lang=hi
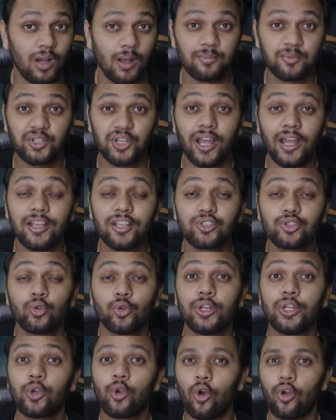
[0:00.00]
अब चाहे
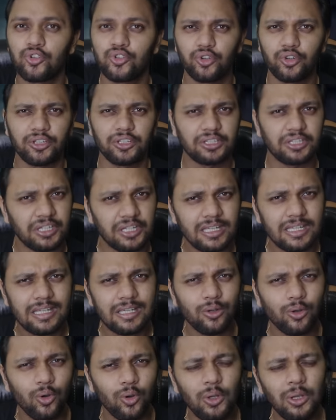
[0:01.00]
स्टोरी कॉन्जरिंग थ्री
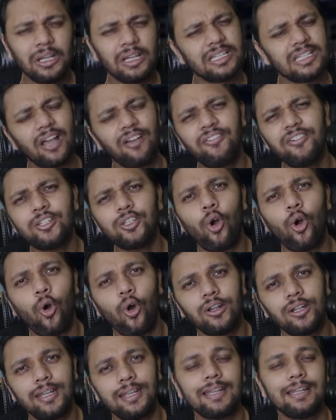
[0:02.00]
की हो या फिर द
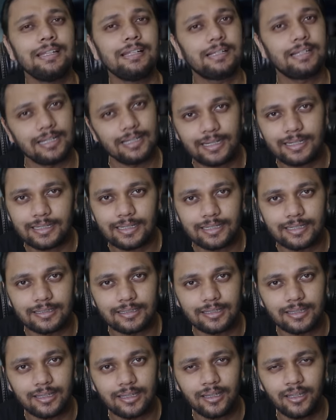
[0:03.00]
हॉन्टिंग इन
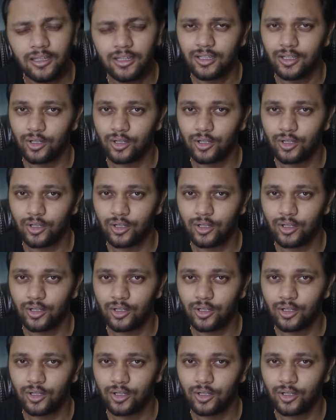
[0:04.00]
कनेक्टिकट की